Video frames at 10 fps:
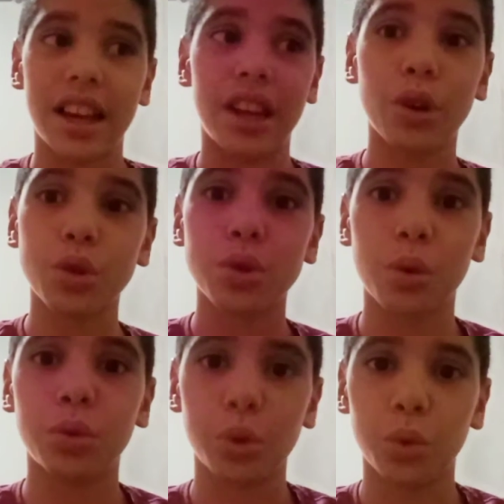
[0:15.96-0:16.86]
Eu
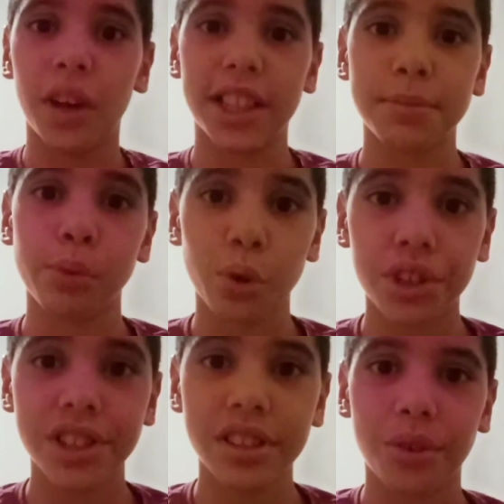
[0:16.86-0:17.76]
sou o Tutu
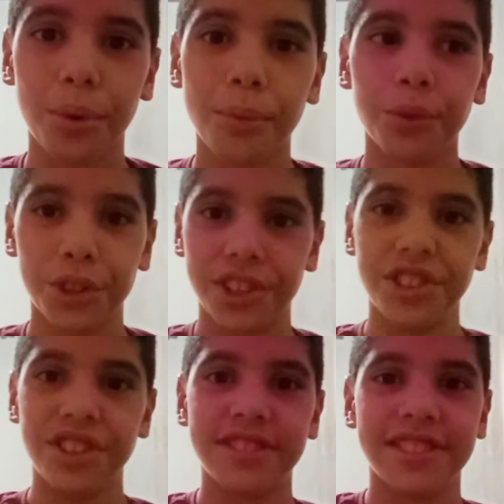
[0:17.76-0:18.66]
Explosion, como
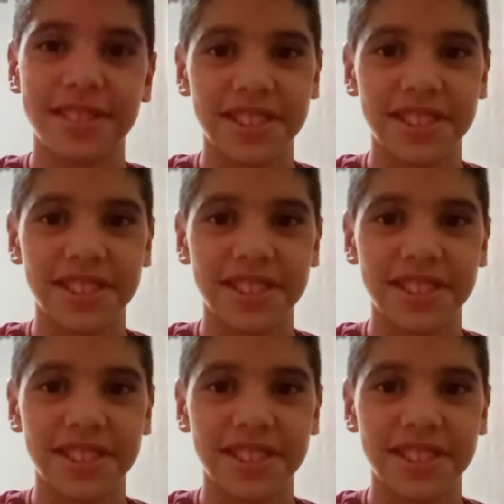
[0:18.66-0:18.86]
vocês